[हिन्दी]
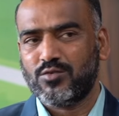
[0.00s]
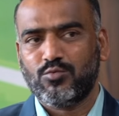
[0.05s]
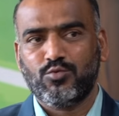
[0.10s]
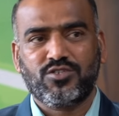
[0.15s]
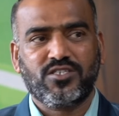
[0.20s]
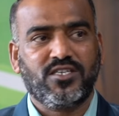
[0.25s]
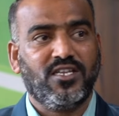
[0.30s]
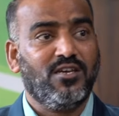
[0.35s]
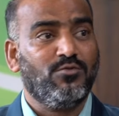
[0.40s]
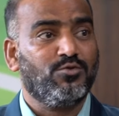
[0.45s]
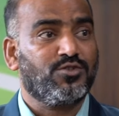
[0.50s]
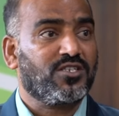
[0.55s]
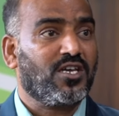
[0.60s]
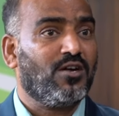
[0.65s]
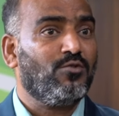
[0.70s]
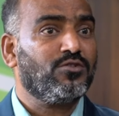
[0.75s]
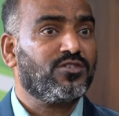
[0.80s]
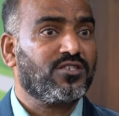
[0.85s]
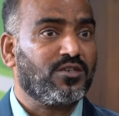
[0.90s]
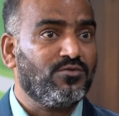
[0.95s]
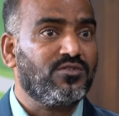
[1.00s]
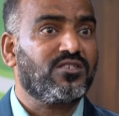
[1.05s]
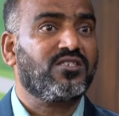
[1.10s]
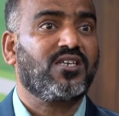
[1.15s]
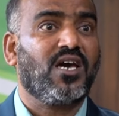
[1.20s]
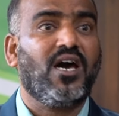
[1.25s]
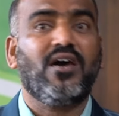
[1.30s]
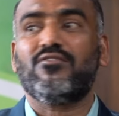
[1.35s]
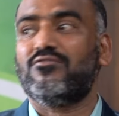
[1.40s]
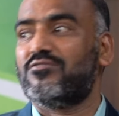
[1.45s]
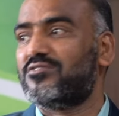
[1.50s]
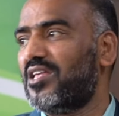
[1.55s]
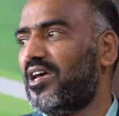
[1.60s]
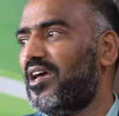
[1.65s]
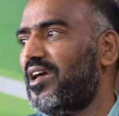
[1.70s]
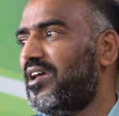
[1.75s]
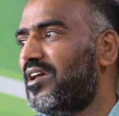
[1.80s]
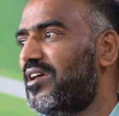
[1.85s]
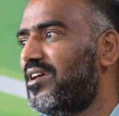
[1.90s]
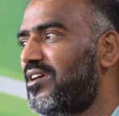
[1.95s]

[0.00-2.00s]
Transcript: उसके लिए उसका वो संस्कार होता है